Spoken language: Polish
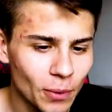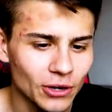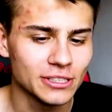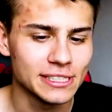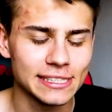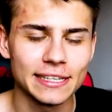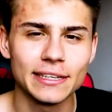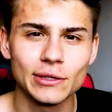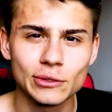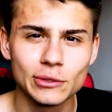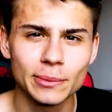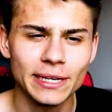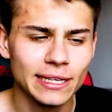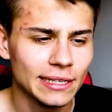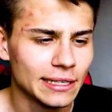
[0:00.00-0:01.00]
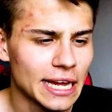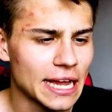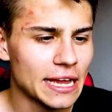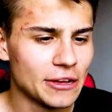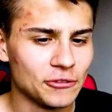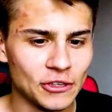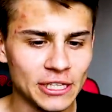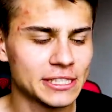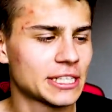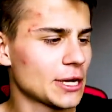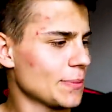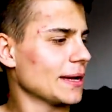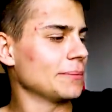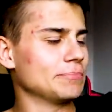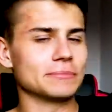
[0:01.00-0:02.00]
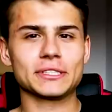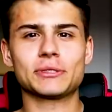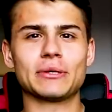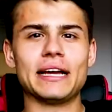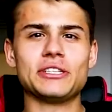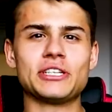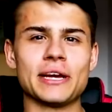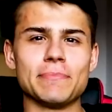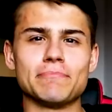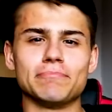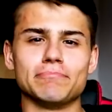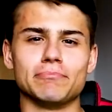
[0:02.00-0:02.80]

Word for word: Polsce na YouTubie, więc chyba, słuchajcie,